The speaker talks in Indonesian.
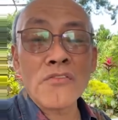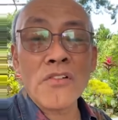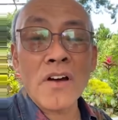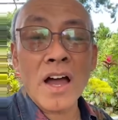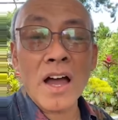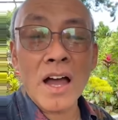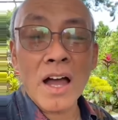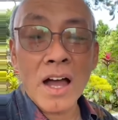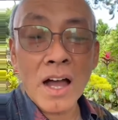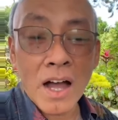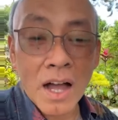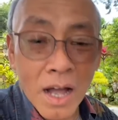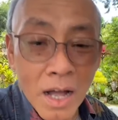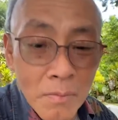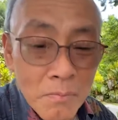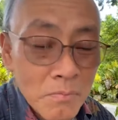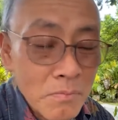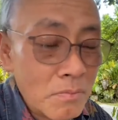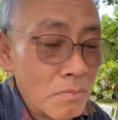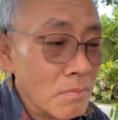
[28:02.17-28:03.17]

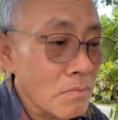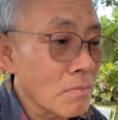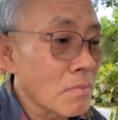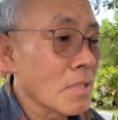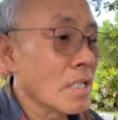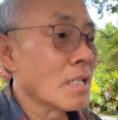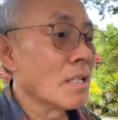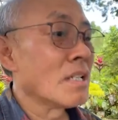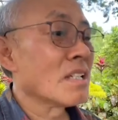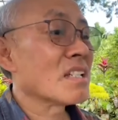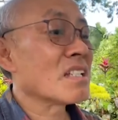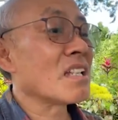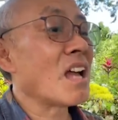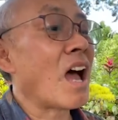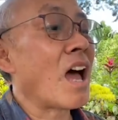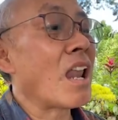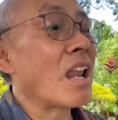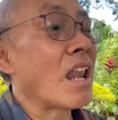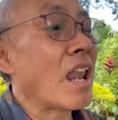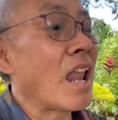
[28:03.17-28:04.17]
faham,
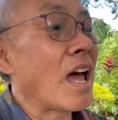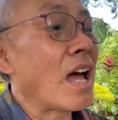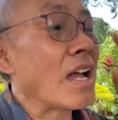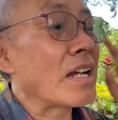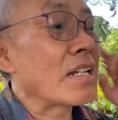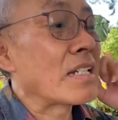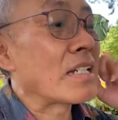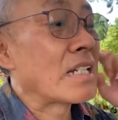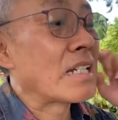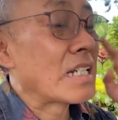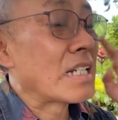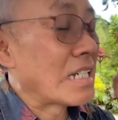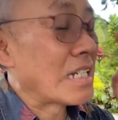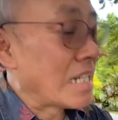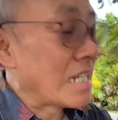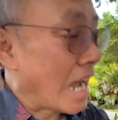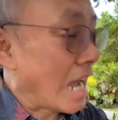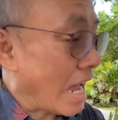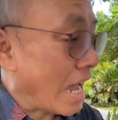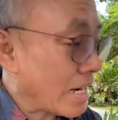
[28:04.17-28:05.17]
salah
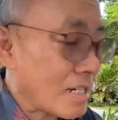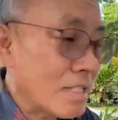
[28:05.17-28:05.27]
dengar.